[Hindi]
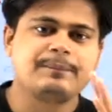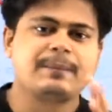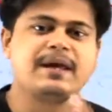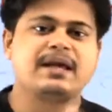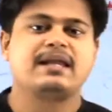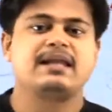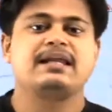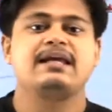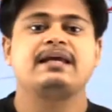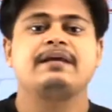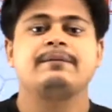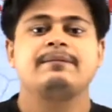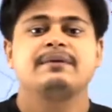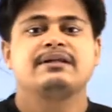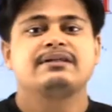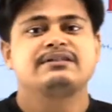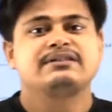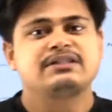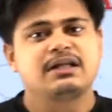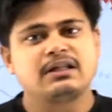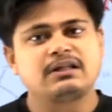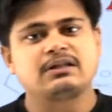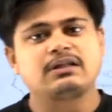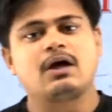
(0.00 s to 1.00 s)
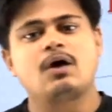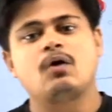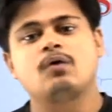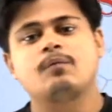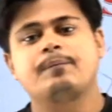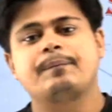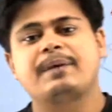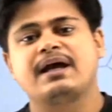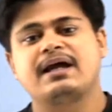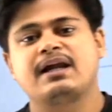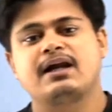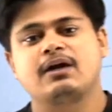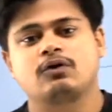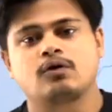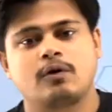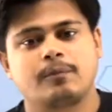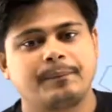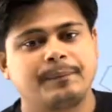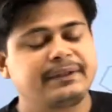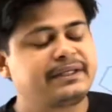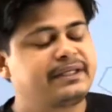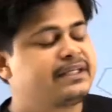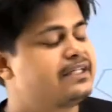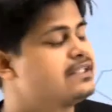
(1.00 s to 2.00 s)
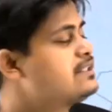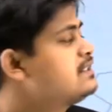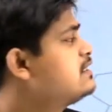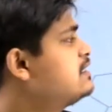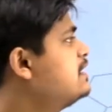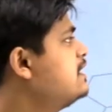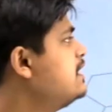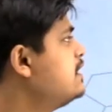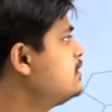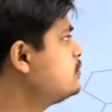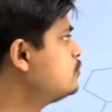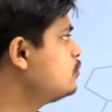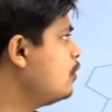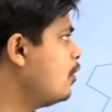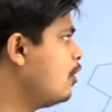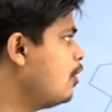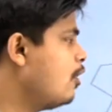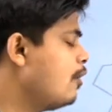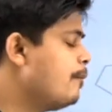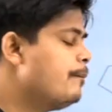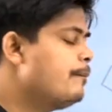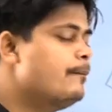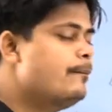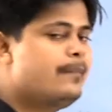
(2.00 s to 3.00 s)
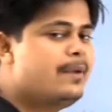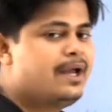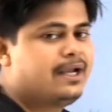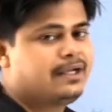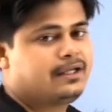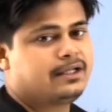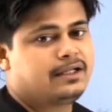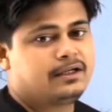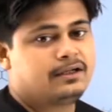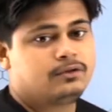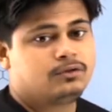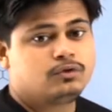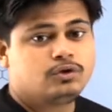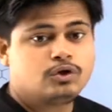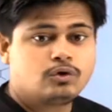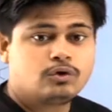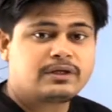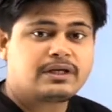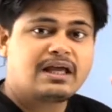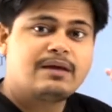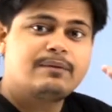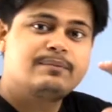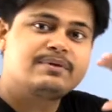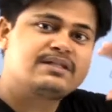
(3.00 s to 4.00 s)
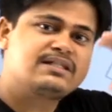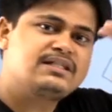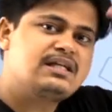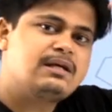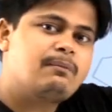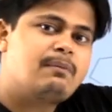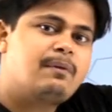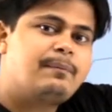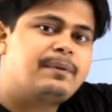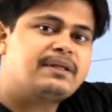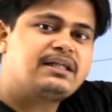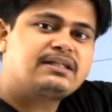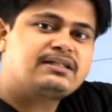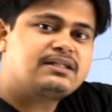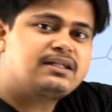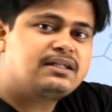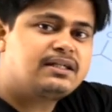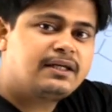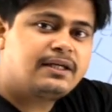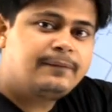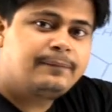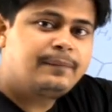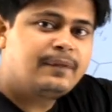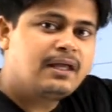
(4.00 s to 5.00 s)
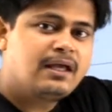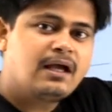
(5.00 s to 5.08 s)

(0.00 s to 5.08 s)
पहले चलता हूं पहला टॉपिक स्टेट्स ऑफ मैटर तो देखो केमिस्ट्री हमें पता चल गई